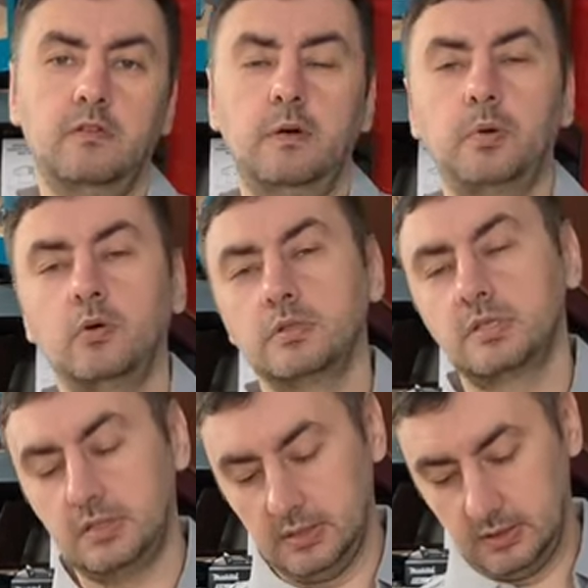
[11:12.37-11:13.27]
а вопрос
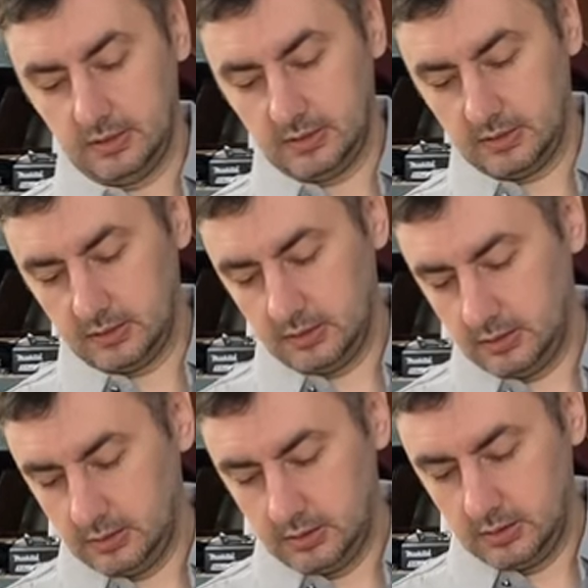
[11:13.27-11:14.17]
э,
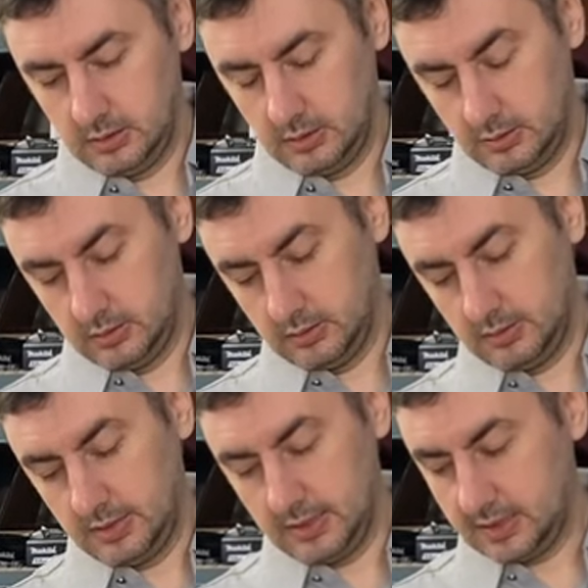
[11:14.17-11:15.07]

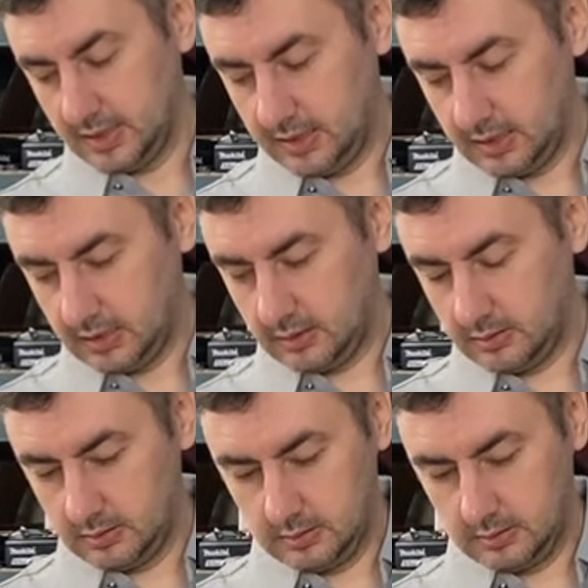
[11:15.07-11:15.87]
на сайте,